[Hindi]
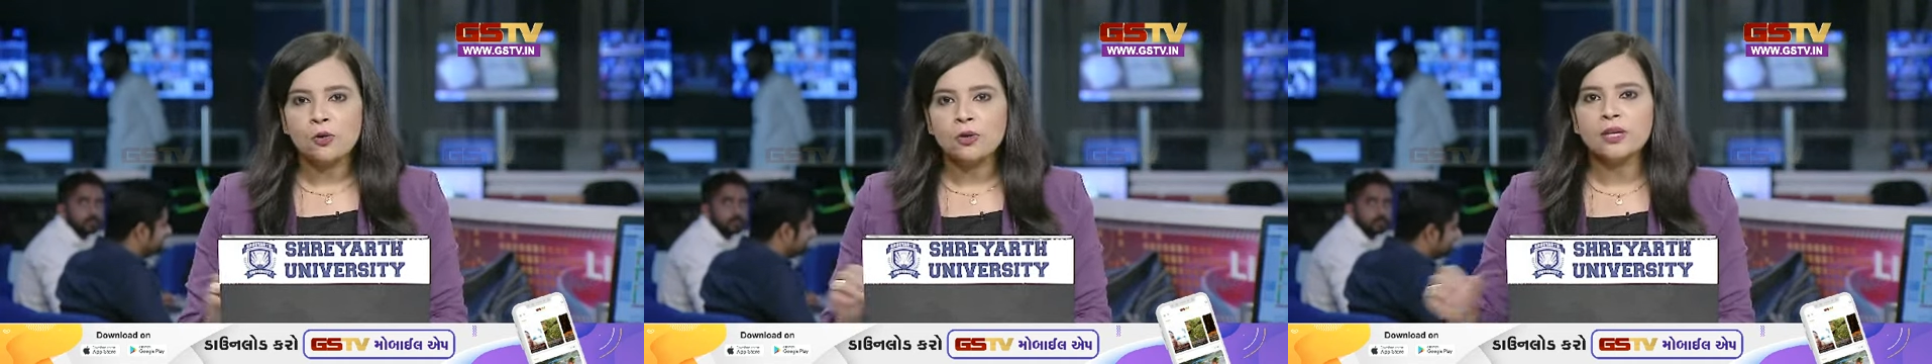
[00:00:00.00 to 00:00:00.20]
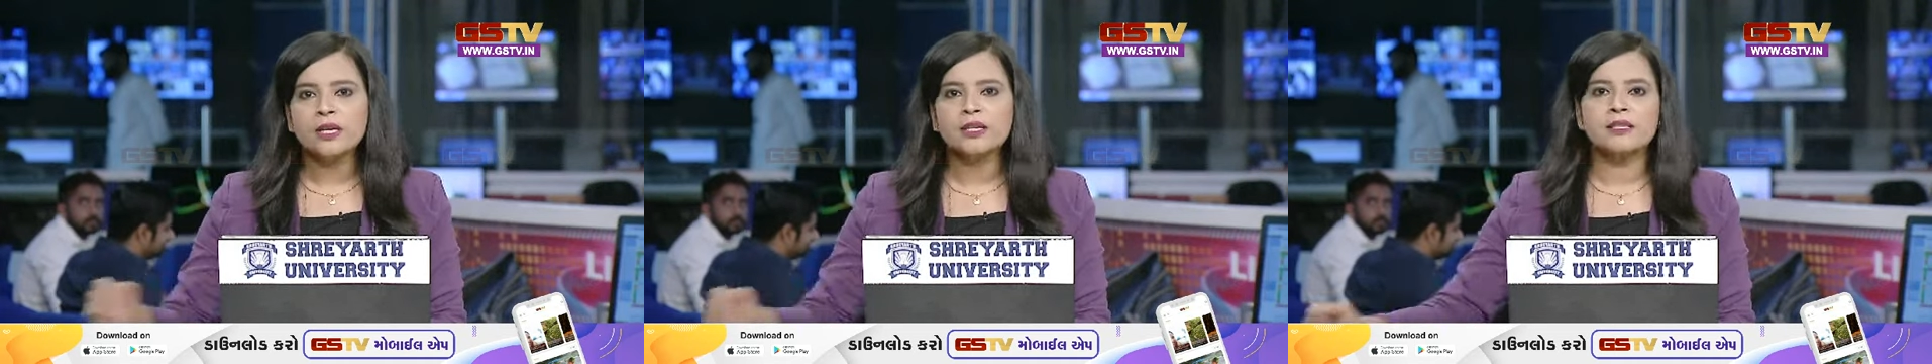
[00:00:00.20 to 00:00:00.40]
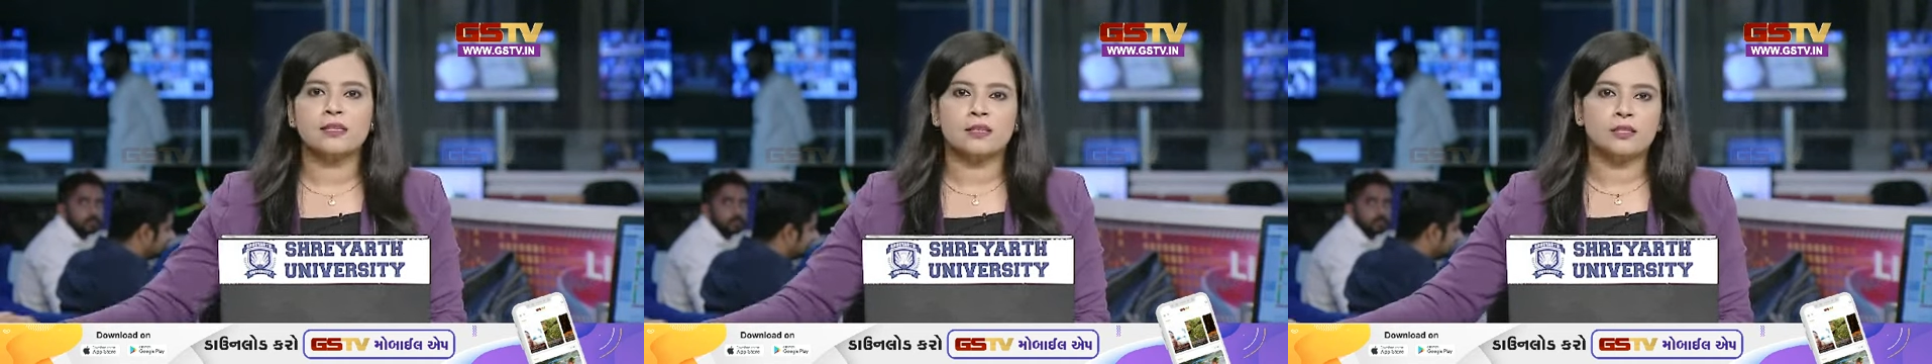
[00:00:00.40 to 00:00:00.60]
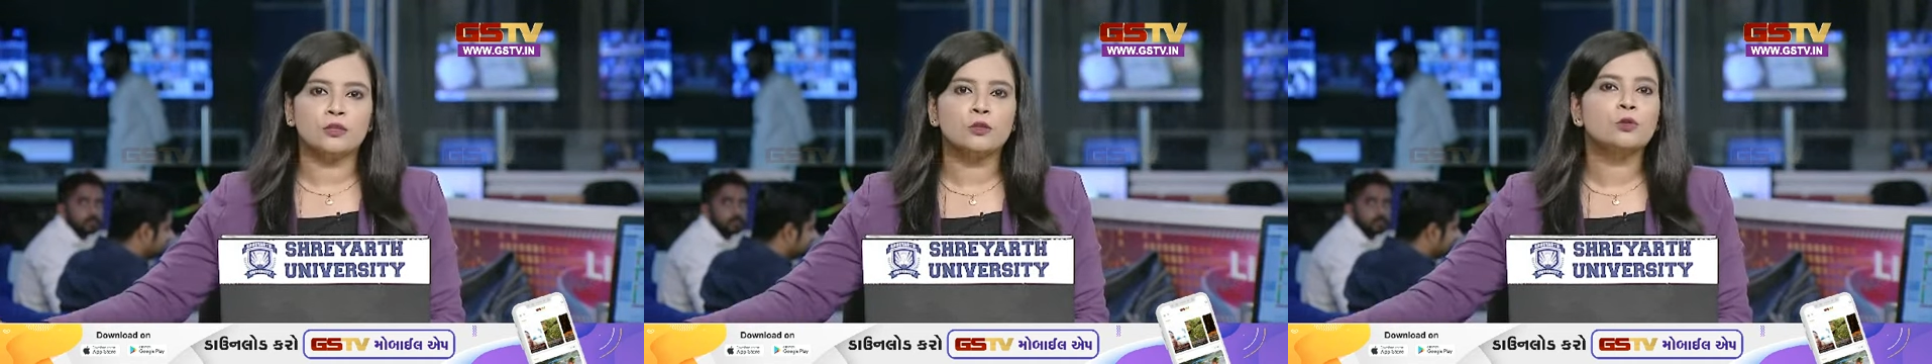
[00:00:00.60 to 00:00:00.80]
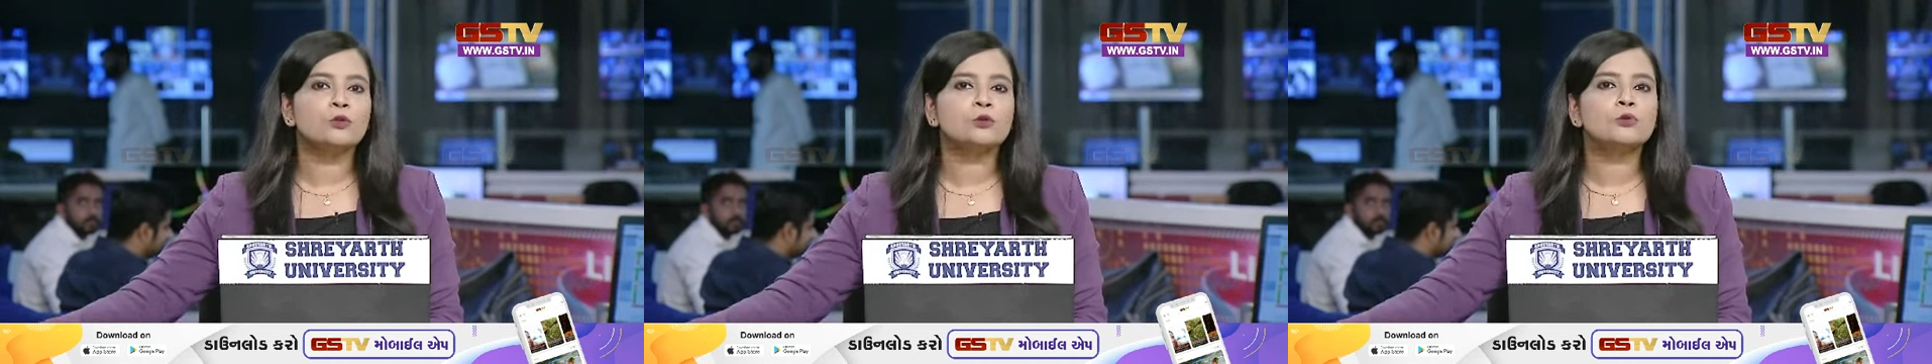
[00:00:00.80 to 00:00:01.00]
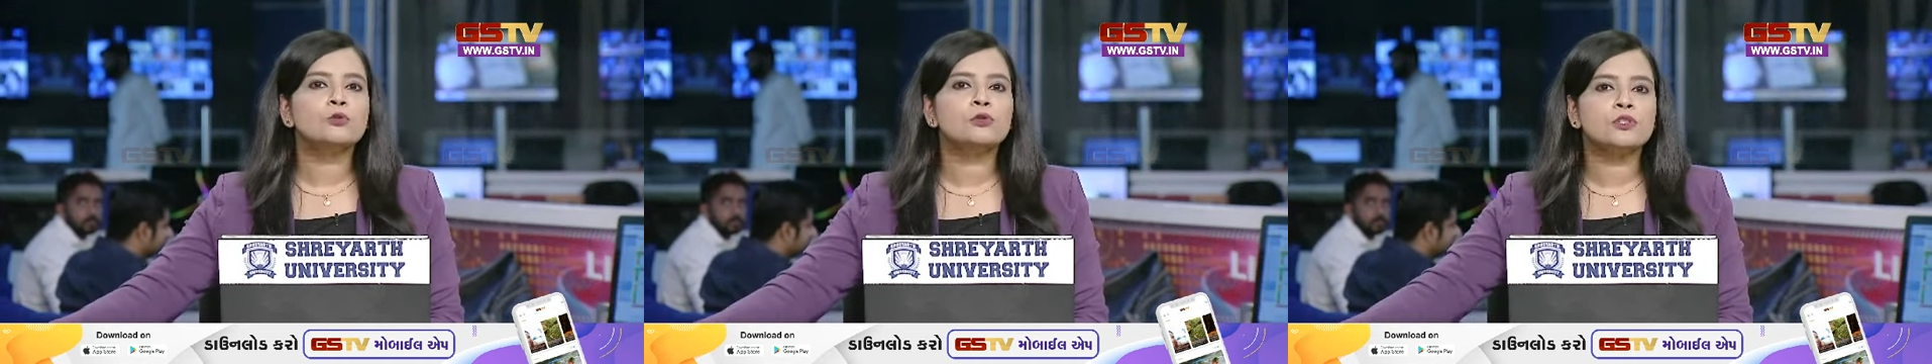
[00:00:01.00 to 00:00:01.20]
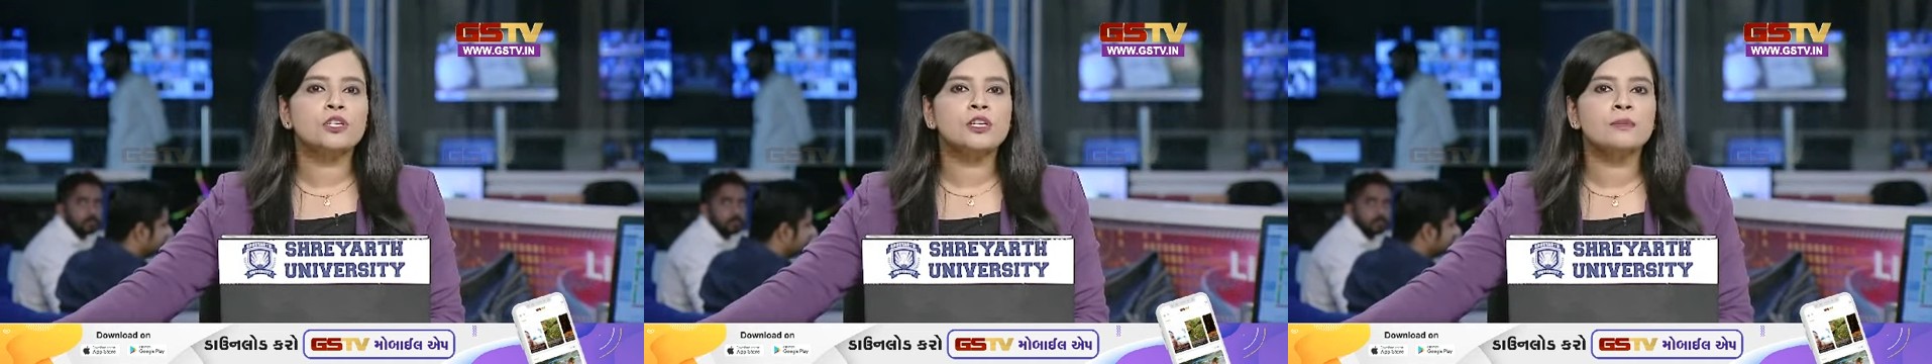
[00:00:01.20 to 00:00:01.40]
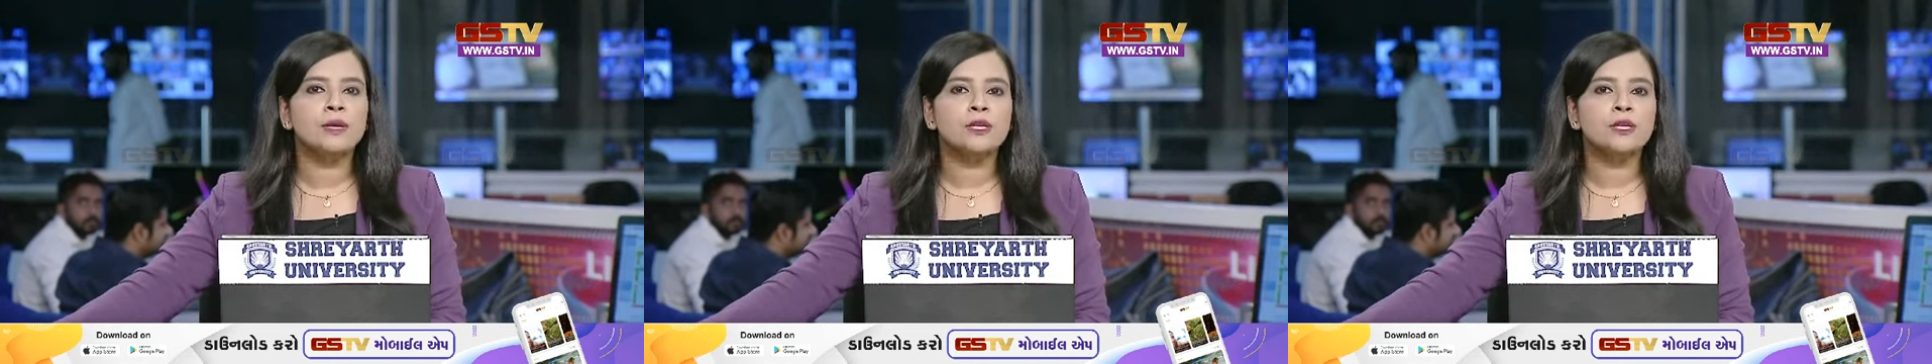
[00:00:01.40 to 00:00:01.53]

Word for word: उनकी जगह कोथूर जी